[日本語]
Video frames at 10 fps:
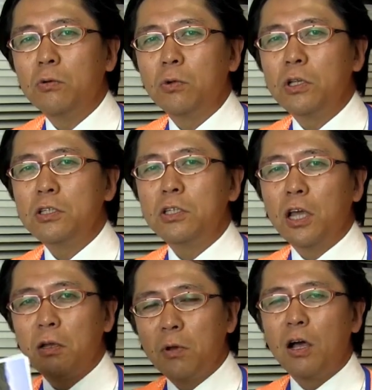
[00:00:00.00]
これ自
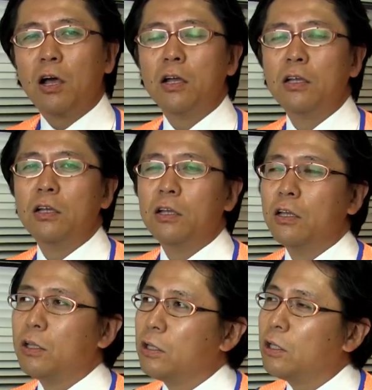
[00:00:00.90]
体は
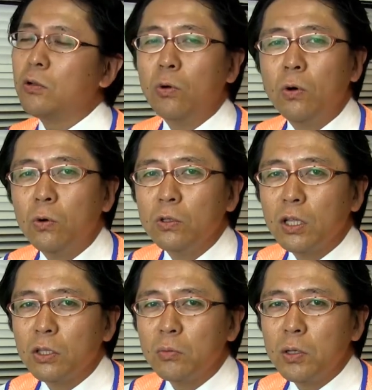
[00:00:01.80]
いい方法
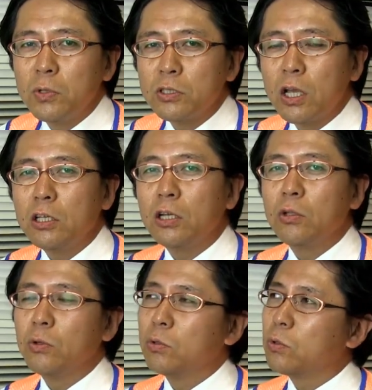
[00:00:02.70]
だと思います最近
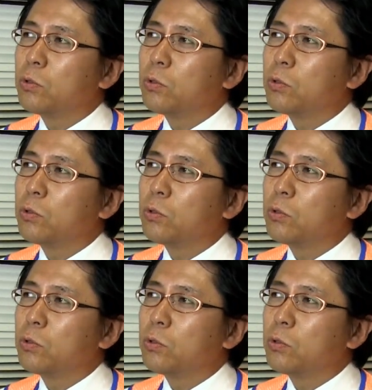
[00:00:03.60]
あの